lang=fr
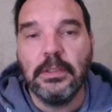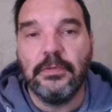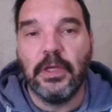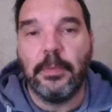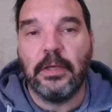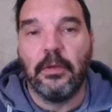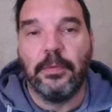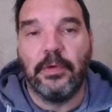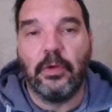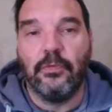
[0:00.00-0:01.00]
vient par exemple
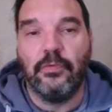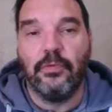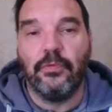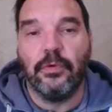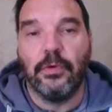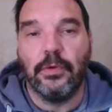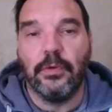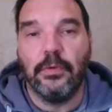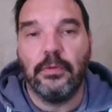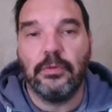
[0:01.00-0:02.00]
avec le fou sur, euh,
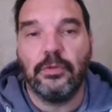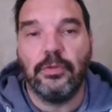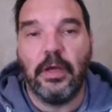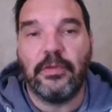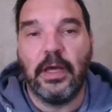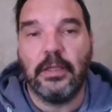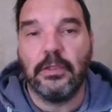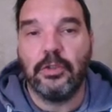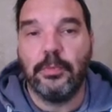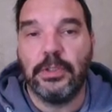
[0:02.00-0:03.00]
sur F4,
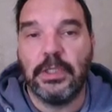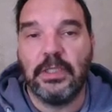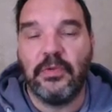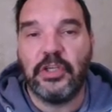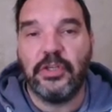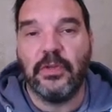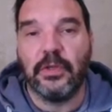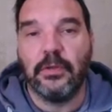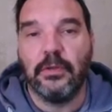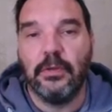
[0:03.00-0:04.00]
je peux chasser avec G5.
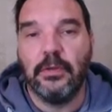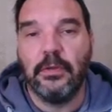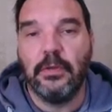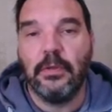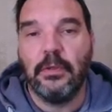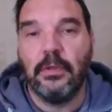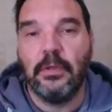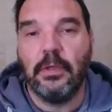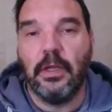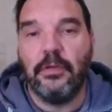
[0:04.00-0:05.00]

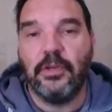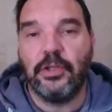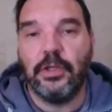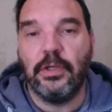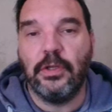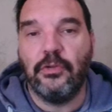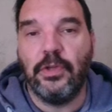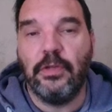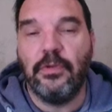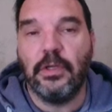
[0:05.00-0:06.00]
Et là, il vient,
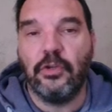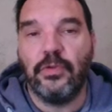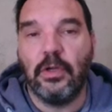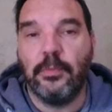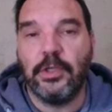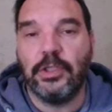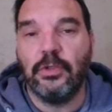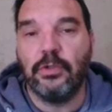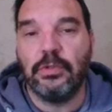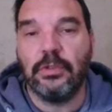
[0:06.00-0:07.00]
il vient, je viens l'empêcher de
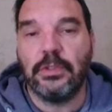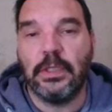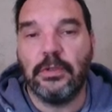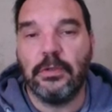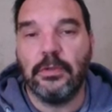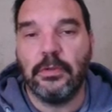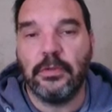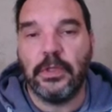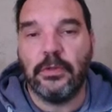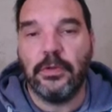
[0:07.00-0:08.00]
jouer sur cette, euh, sur
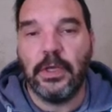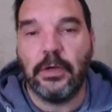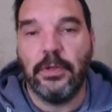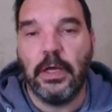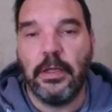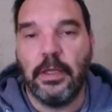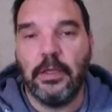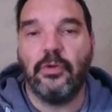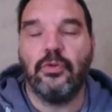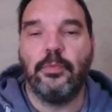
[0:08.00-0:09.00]
cette diagonale et
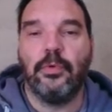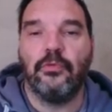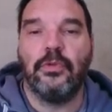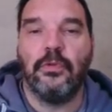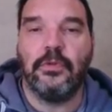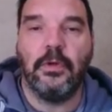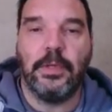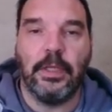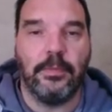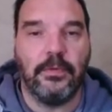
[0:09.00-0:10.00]
je peux ensuite sortir ma
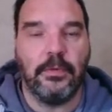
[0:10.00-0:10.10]
dame ici.